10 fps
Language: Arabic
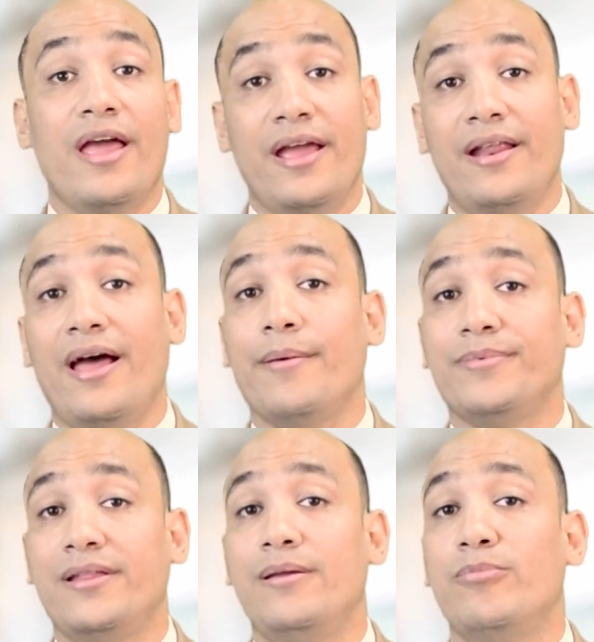هنا
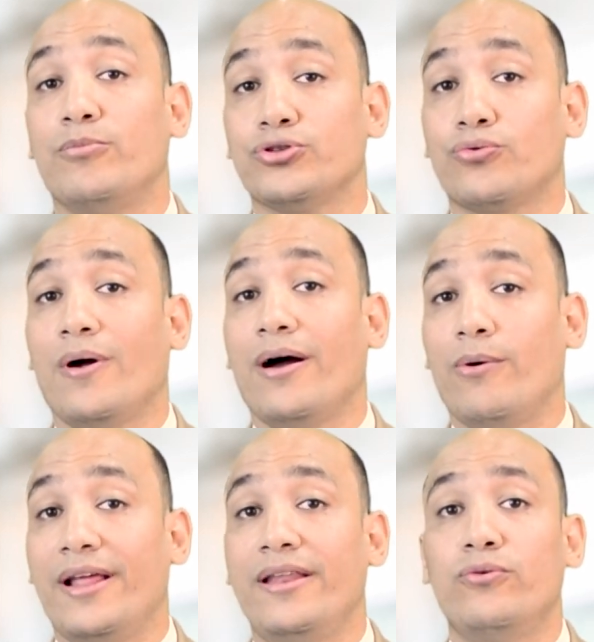هبتدي بمشروع
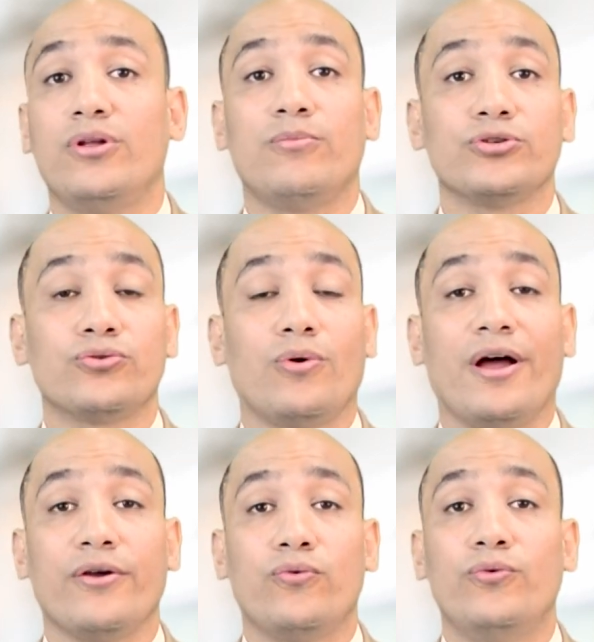اولاني وده
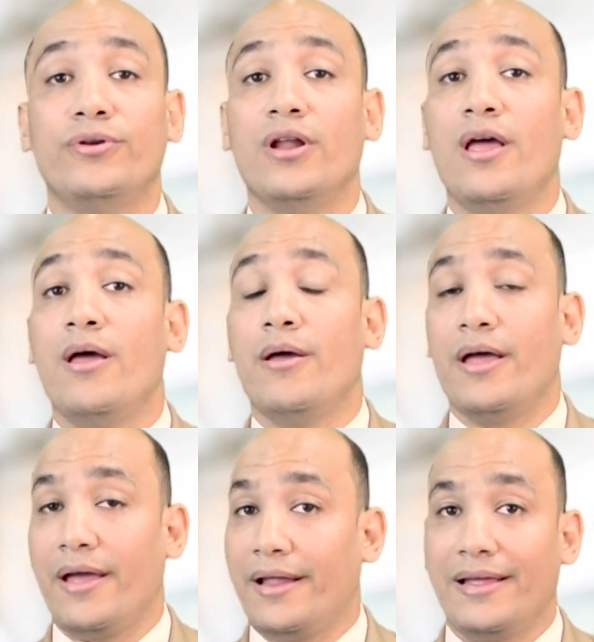المشروع هيكون
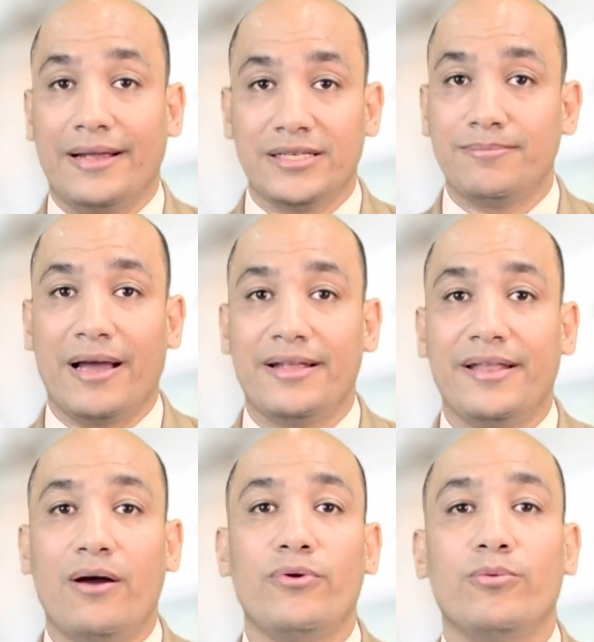آه، يعني هتسمع
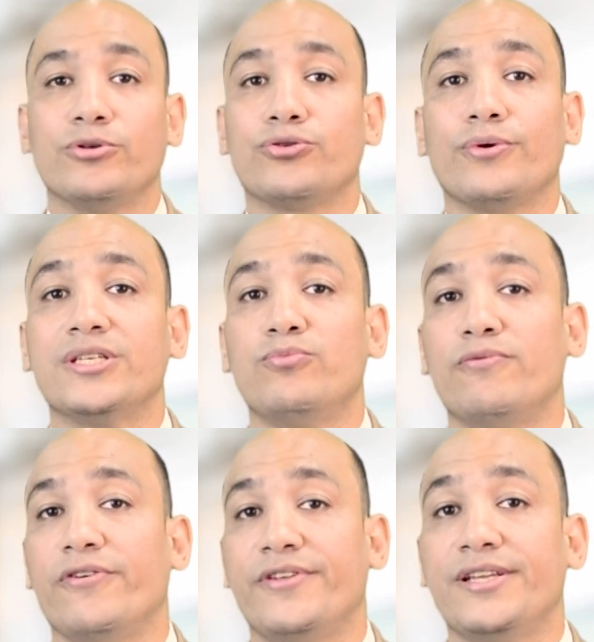كتير قوي لمشروع
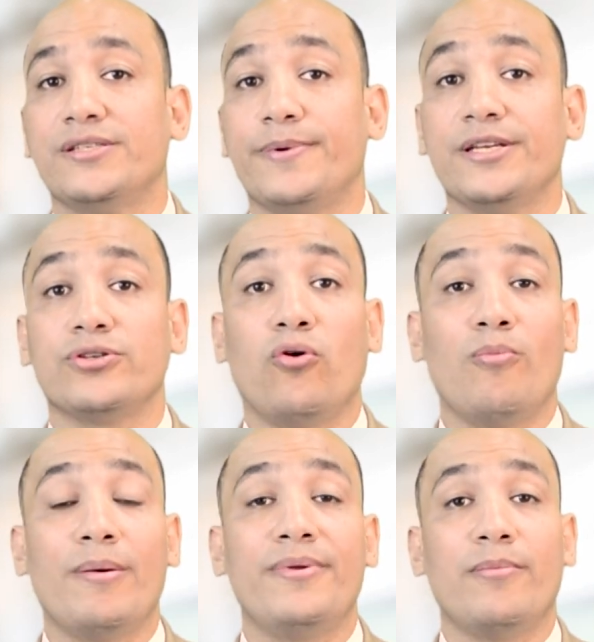اسمه 15 سبيس
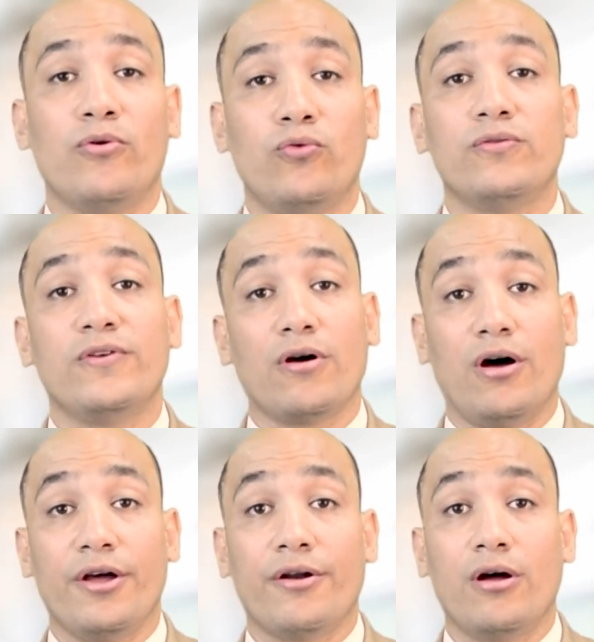هو مبنى موجود في
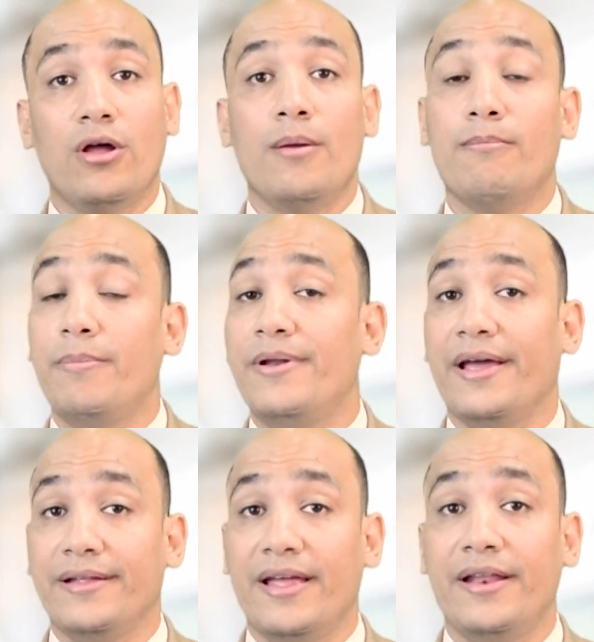القاهره مبنى
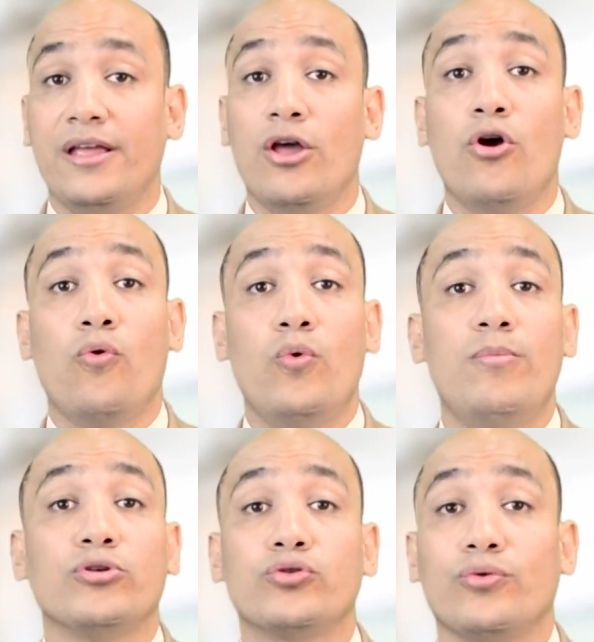اداري
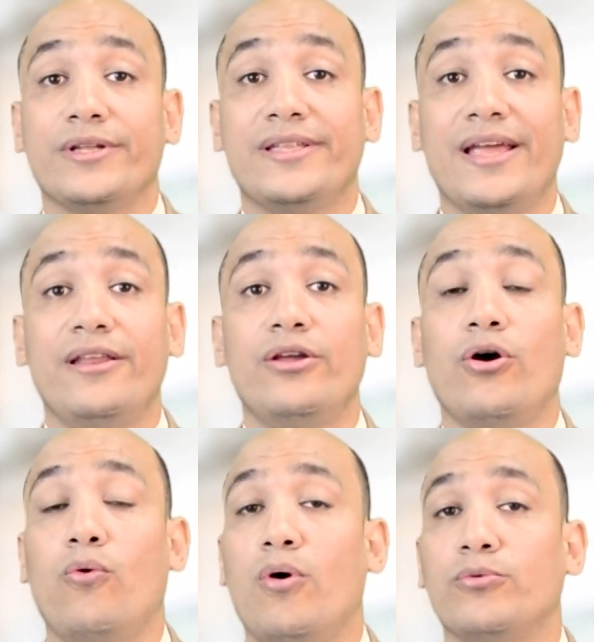والمشروع الثاني
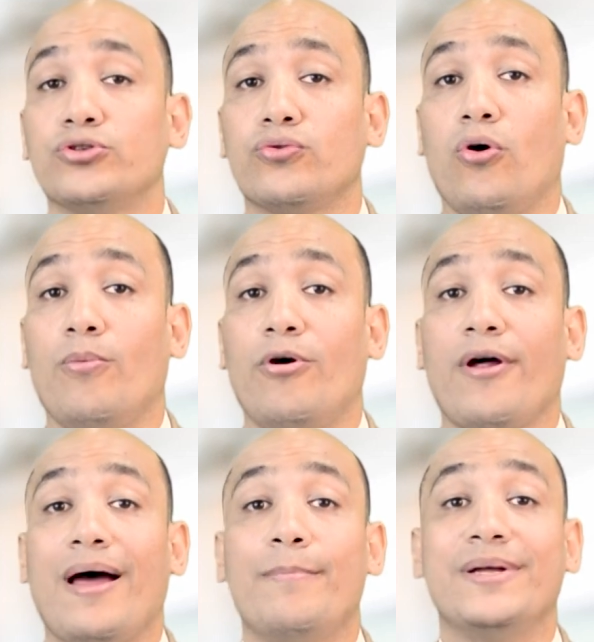هو مشروع
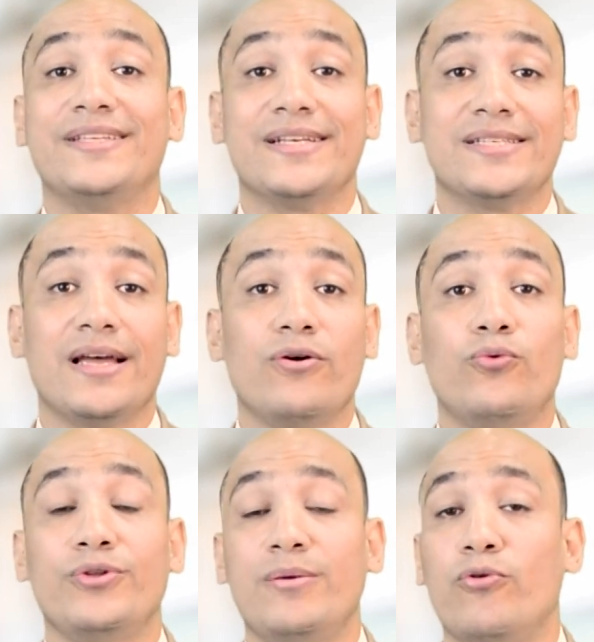عباره عن مدرسه
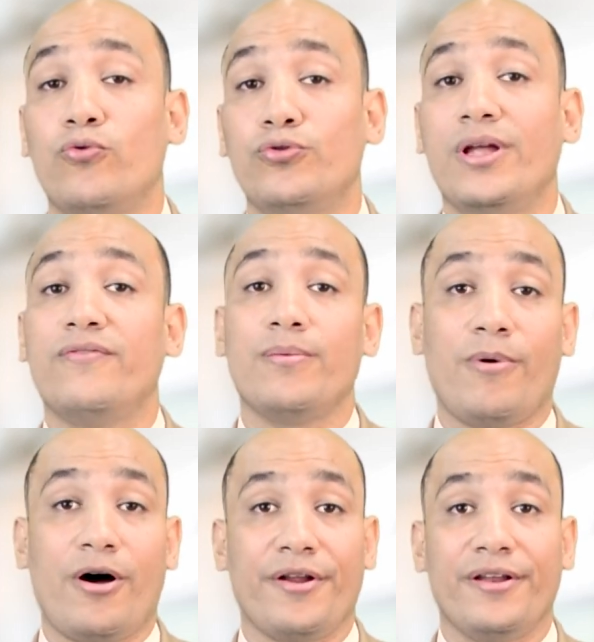ودي موجوده في
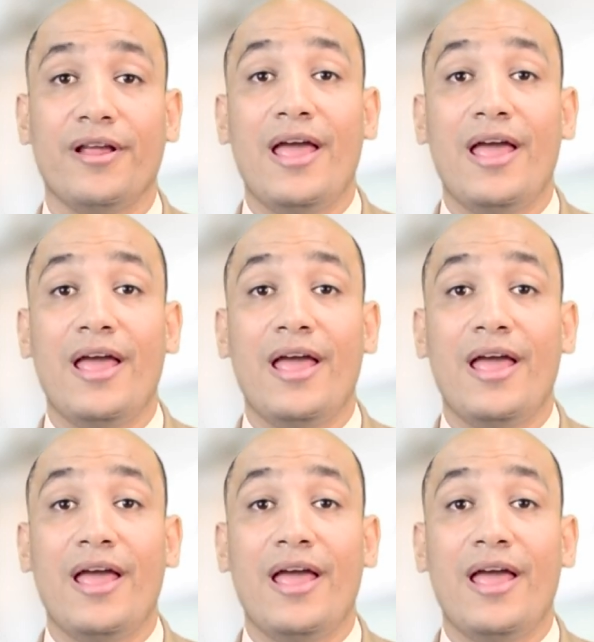البحرين